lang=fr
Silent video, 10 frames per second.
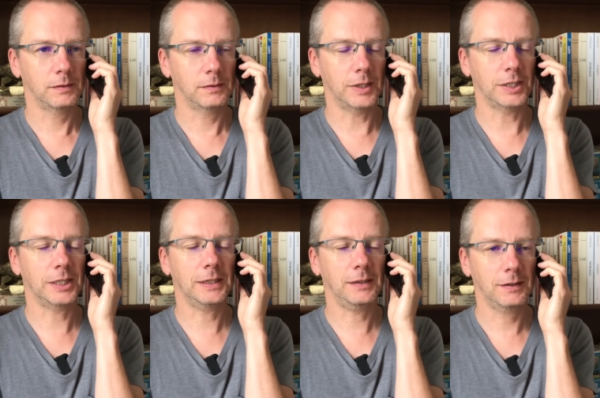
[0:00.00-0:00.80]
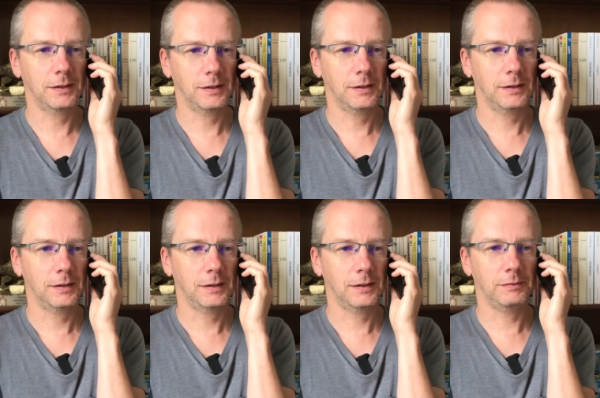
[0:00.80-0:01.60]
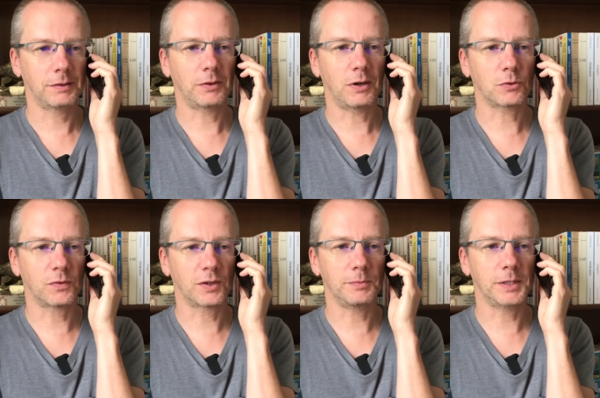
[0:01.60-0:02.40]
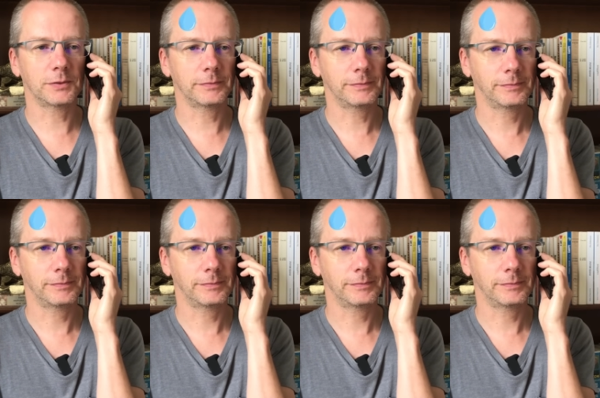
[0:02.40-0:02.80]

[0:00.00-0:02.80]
Ouais, chérie, il va falloir qu'on vende la maison.